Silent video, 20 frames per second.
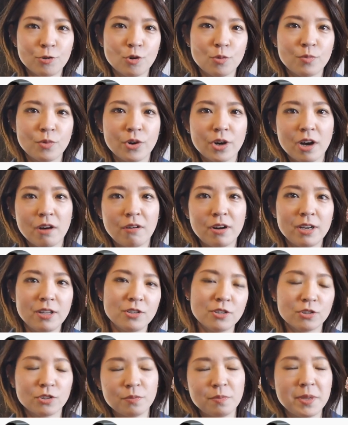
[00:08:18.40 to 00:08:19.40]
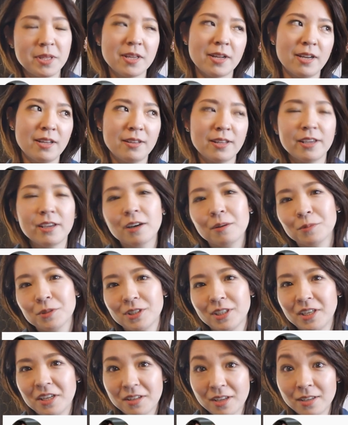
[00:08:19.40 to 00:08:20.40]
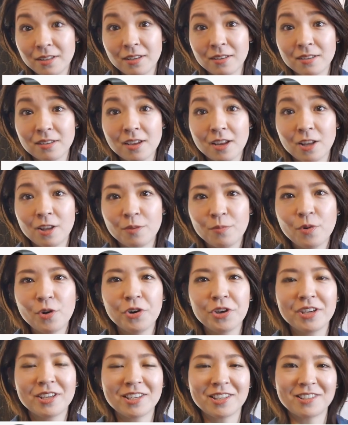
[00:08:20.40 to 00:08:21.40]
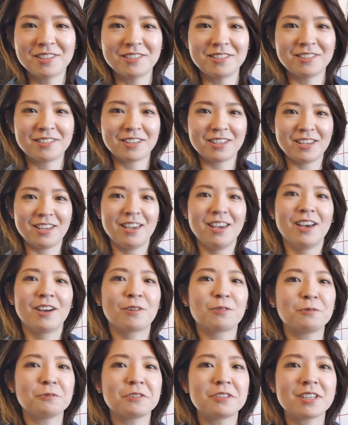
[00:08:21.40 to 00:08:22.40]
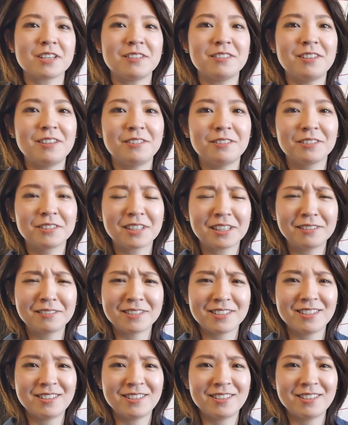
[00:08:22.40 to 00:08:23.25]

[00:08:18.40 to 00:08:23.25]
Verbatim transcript: イコンも変わりちょっと見慣れないかもしれないんですけれども引き続きこのチャンネルを楽